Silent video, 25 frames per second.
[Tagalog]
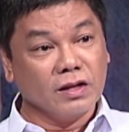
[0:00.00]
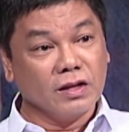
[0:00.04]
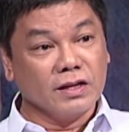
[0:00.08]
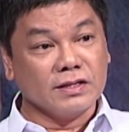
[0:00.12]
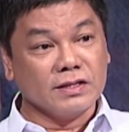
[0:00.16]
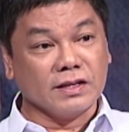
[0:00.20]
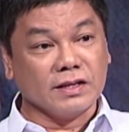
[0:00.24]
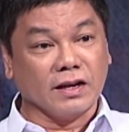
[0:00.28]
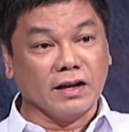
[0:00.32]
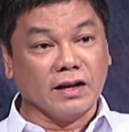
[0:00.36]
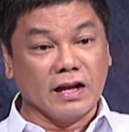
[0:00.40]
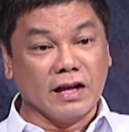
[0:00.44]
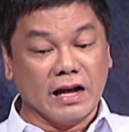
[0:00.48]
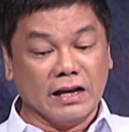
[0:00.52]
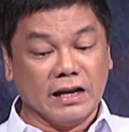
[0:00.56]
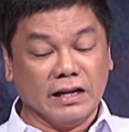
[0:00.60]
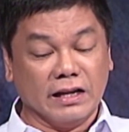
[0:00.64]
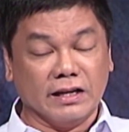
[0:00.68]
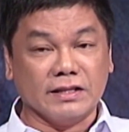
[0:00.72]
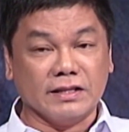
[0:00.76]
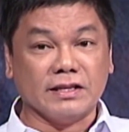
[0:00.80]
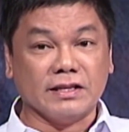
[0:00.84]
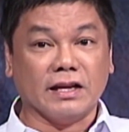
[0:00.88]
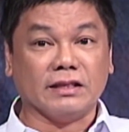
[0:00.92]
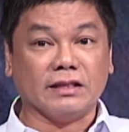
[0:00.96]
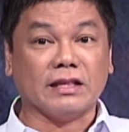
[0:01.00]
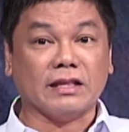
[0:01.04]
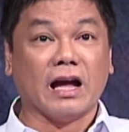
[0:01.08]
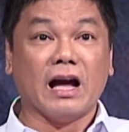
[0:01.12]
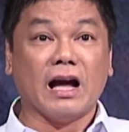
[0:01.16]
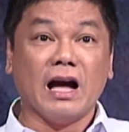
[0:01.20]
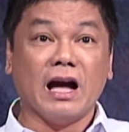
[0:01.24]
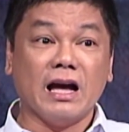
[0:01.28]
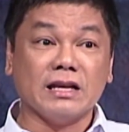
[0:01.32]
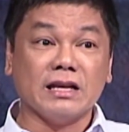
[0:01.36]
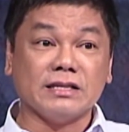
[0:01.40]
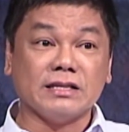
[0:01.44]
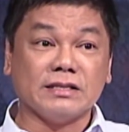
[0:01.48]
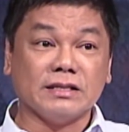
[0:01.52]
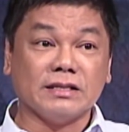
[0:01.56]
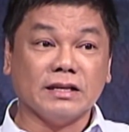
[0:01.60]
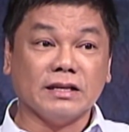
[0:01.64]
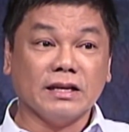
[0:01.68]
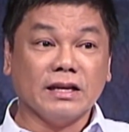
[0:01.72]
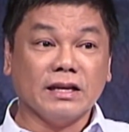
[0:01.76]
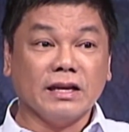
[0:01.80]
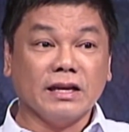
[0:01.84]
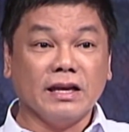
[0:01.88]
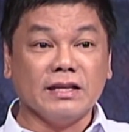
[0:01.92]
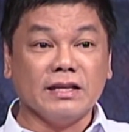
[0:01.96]
isang galing sa taas,
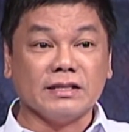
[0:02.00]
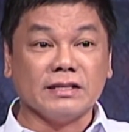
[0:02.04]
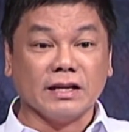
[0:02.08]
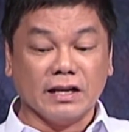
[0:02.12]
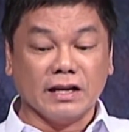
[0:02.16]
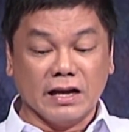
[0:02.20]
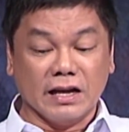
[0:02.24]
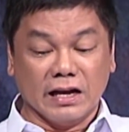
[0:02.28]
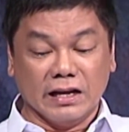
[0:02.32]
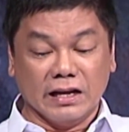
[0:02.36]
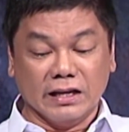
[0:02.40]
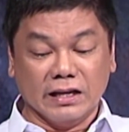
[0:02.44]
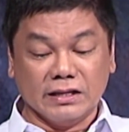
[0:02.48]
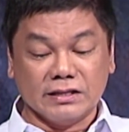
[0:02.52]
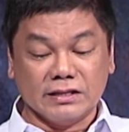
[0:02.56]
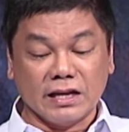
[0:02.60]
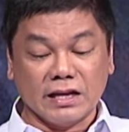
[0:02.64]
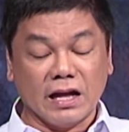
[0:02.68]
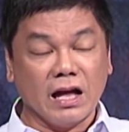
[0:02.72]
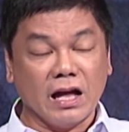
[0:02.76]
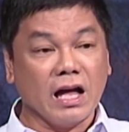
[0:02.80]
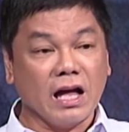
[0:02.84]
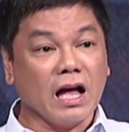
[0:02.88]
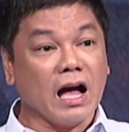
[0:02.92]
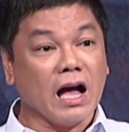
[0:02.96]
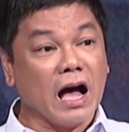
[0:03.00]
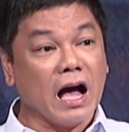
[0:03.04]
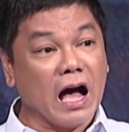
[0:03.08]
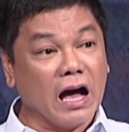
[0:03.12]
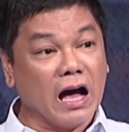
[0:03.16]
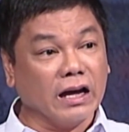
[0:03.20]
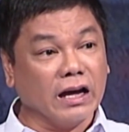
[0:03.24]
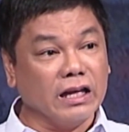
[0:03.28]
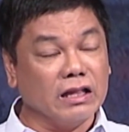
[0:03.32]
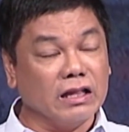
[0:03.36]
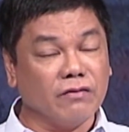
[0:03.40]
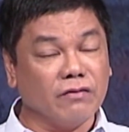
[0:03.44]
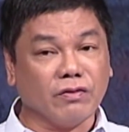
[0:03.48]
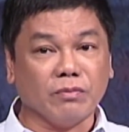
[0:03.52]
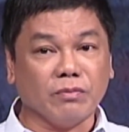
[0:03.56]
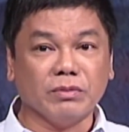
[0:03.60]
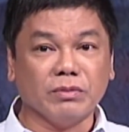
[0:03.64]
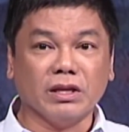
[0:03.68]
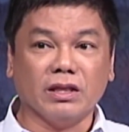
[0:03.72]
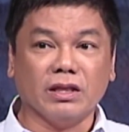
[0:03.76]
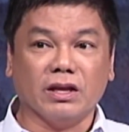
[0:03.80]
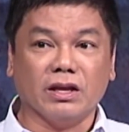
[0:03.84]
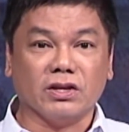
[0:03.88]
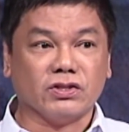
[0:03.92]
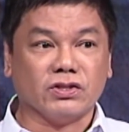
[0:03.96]
isang galing sa hangin from
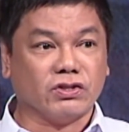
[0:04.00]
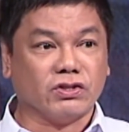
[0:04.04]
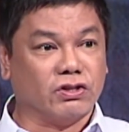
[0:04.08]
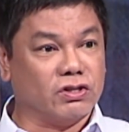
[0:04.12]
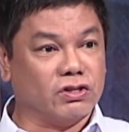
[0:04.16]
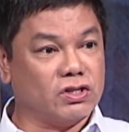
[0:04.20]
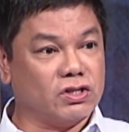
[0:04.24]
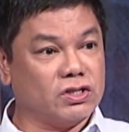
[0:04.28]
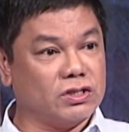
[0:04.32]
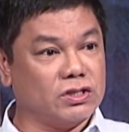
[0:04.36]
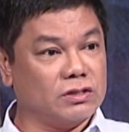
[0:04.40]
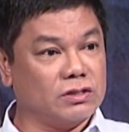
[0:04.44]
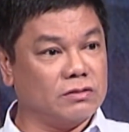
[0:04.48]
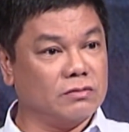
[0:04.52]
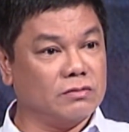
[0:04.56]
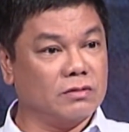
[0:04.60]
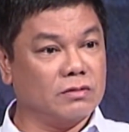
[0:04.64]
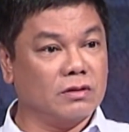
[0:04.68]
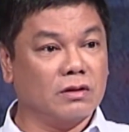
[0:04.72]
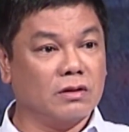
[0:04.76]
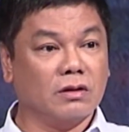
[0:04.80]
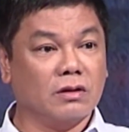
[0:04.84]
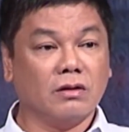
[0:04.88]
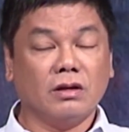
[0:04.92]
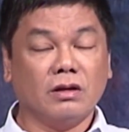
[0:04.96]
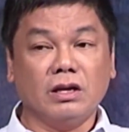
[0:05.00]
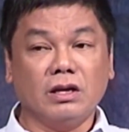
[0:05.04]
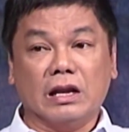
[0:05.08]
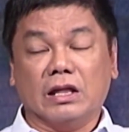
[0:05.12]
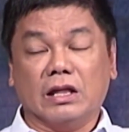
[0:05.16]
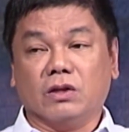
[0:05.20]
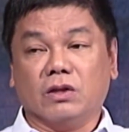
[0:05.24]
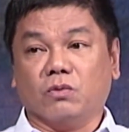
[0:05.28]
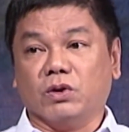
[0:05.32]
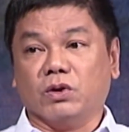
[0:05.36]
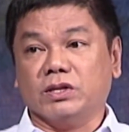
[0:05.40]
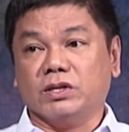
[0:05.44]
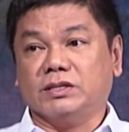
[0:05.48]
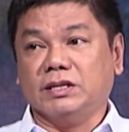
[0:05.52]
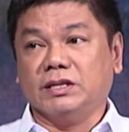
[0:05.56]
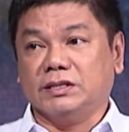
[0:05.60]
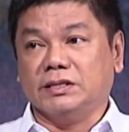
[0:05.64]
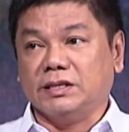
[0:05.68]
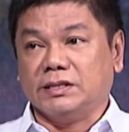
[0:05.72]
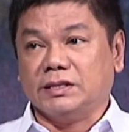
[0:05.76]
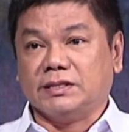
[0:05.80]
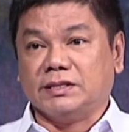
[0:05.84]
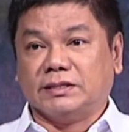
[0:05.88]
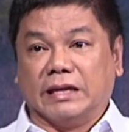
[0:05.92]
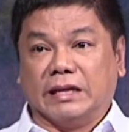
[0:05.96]
the desert. In other words,
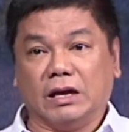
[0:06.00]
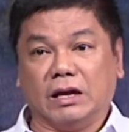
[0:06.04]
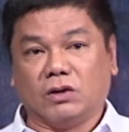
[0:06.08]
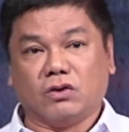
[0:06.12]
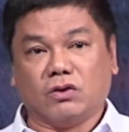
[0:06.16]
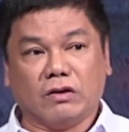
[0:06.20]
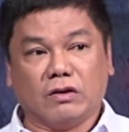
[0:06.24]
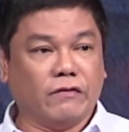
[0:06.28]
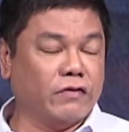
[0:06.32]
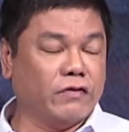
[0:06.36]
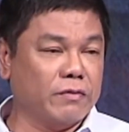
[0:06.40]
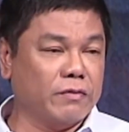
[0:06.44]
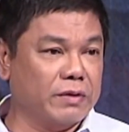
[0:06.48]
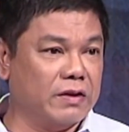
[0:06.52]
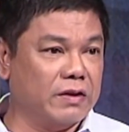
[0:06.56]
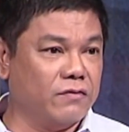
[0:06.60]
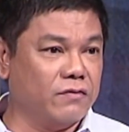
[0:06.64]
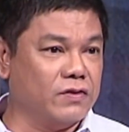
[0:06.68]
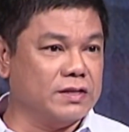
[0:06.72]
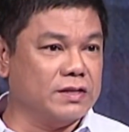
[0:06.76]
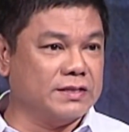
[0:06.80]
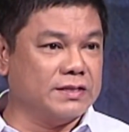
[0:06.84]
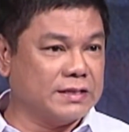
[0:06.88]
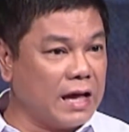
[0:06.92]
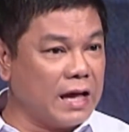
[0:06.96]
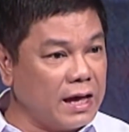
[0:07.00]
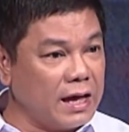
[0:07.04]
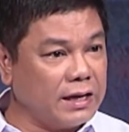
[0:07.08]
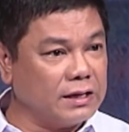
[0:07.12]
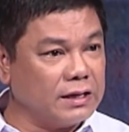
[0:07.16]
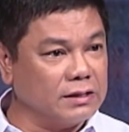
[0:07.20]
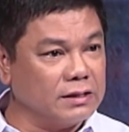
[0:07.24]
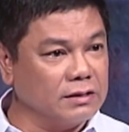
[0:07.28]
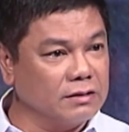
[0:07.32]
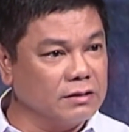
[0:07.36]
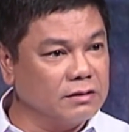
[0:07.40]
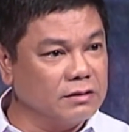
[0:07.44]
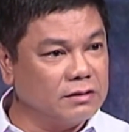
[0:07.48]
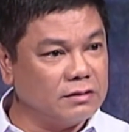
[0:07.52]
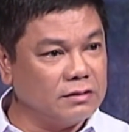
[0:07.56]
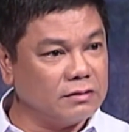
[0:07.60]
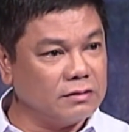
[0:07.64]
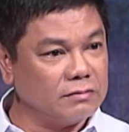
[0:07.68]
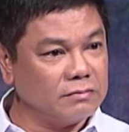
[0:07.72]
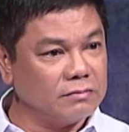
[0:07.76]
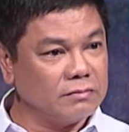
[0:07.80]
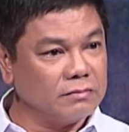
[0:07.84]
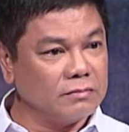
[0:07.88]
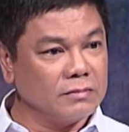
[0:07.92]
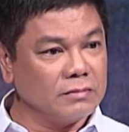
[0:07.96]
this is terror from every side.
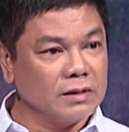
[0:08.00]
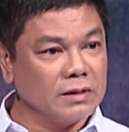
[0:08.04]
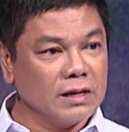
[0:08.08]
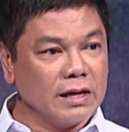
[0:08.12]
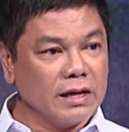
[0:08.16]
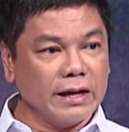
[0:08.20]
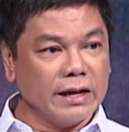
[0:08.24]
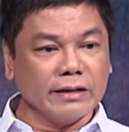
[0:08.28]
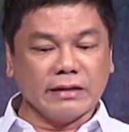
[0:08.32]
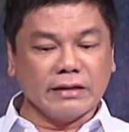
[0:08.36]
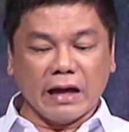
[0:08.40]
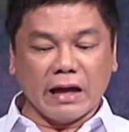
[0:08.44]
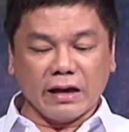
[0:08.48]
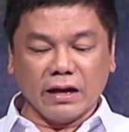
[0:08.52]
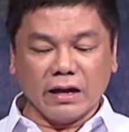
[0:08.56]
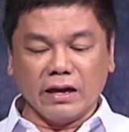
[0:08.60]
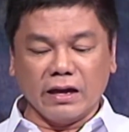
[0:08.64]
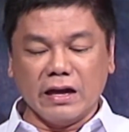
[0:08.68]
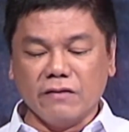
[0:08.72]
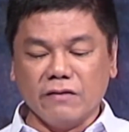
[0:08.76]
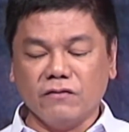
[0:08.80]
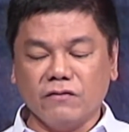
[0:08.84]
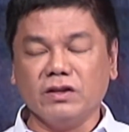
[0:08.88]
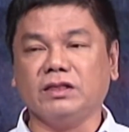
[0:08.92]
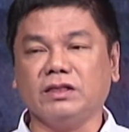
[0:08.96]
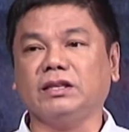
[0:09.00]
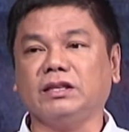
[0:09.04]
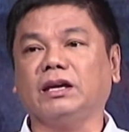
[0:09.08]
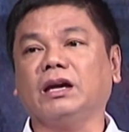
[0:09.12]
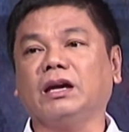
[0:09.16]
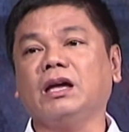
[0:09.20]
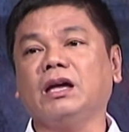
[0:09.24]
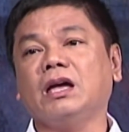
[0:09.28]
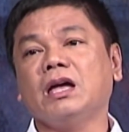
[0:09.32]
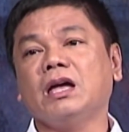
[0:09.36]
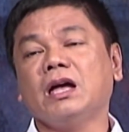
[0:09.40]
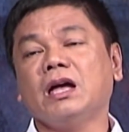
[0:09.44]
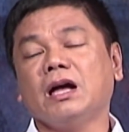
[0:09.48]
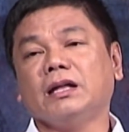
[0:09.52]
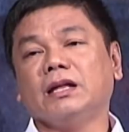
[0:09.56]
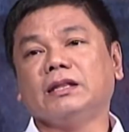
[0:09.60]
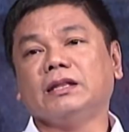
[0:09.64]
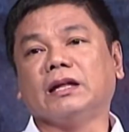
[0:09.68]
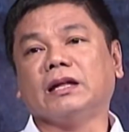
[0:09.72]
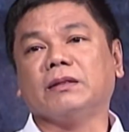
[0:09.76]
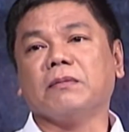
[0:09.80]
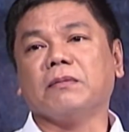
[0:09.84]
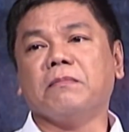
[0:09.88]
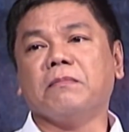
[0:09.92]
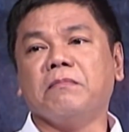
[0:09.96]
Attacking everything
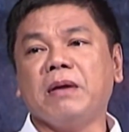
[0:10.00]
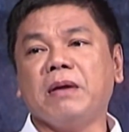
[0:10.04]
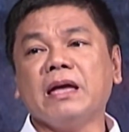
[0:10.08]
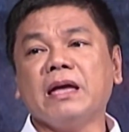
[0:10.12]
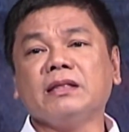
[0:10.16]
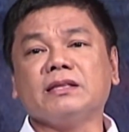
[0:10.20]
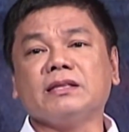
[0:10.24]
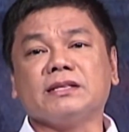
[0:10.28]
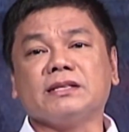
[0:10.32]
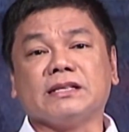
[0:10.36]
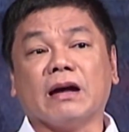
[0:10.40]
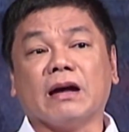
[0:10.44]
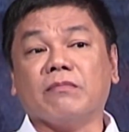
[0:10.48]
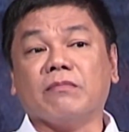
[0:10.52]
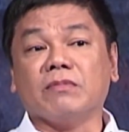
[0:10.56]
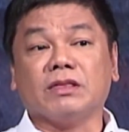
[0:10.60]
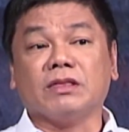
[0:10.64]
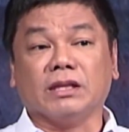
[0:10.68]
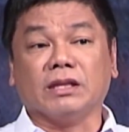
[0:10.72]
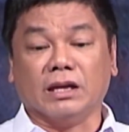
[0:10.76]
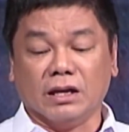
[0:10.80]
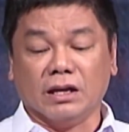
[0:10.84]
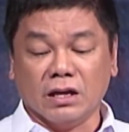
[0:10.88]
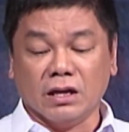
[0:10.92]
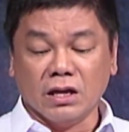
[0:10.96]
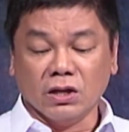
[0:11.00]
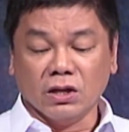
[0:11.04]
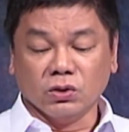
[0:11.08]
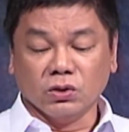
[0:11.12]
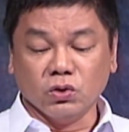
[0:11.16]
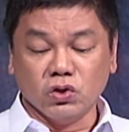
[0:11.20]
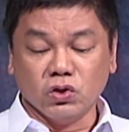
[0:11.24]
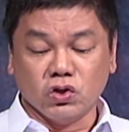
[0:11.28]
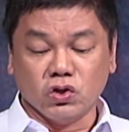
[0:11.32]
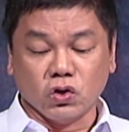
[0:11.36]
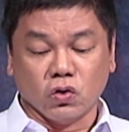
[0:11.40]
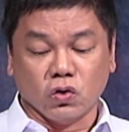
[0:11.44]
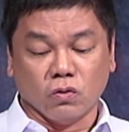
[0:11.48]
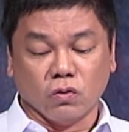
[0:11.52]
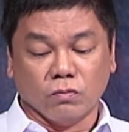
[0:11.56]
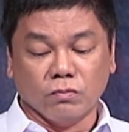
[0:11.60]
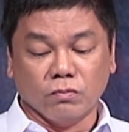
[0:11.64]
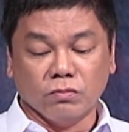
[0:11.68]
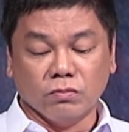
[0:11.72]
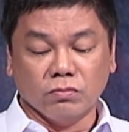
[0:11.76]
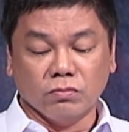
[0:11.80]
that meant something to Job.